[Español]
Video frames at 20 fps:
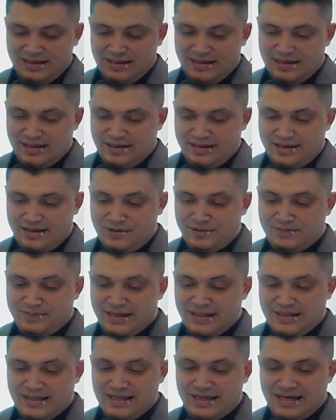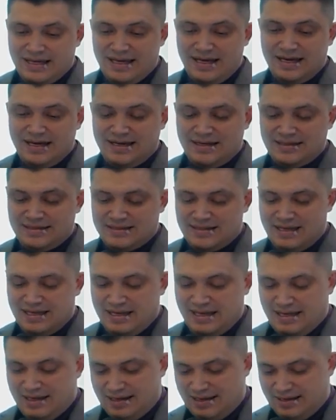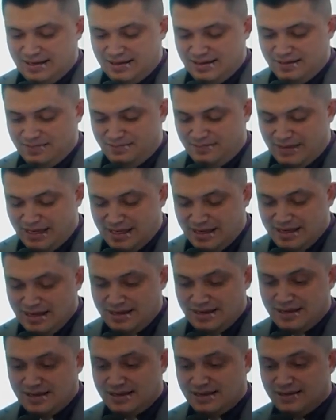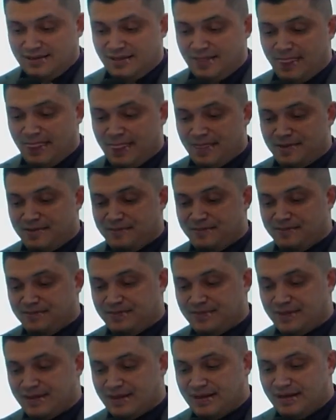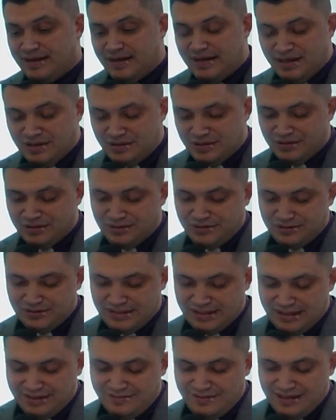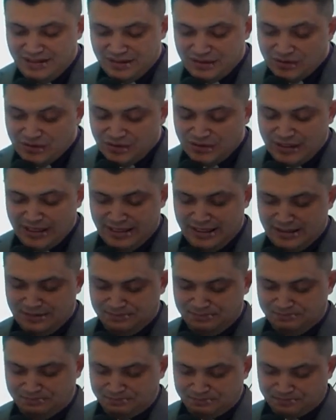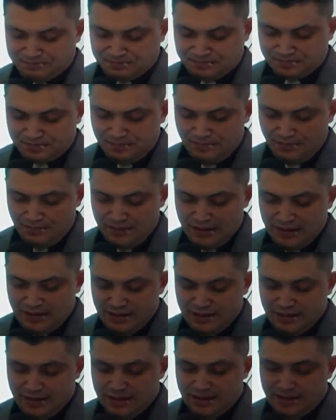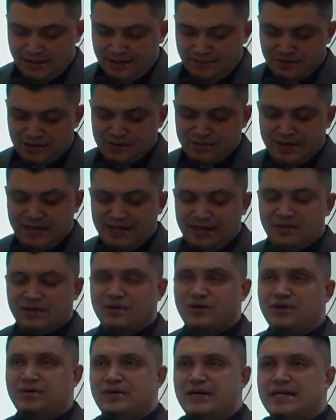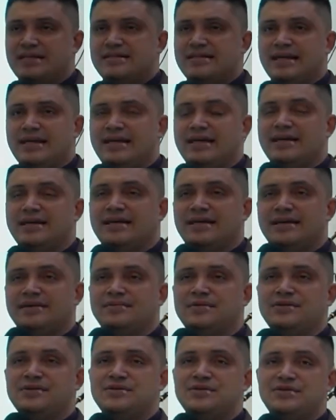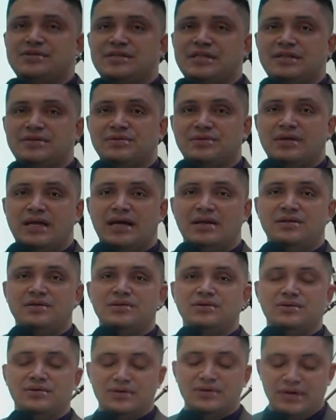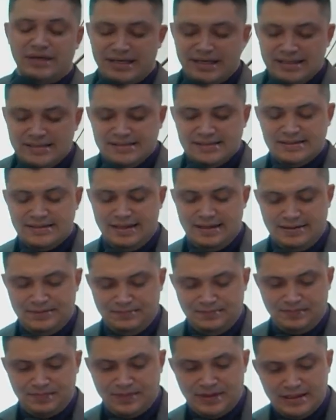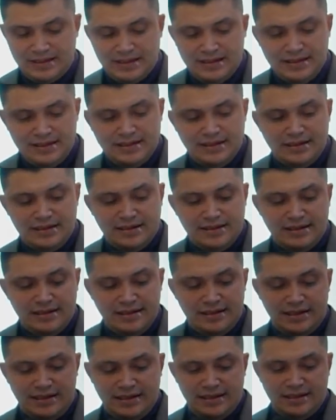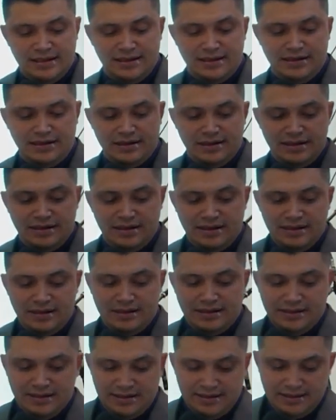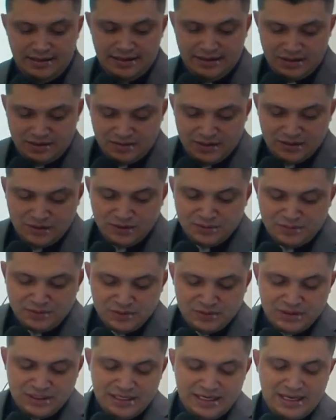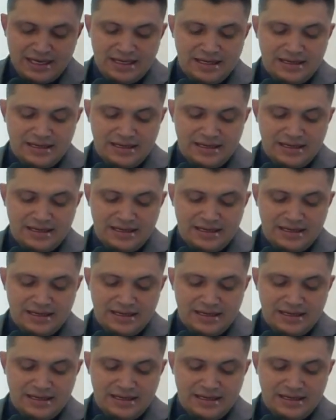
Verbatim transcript: Quiero predicar esta mañana grito de victoria. Hemos venido con una serie que hemos titulado Conquista y, cuando puse la,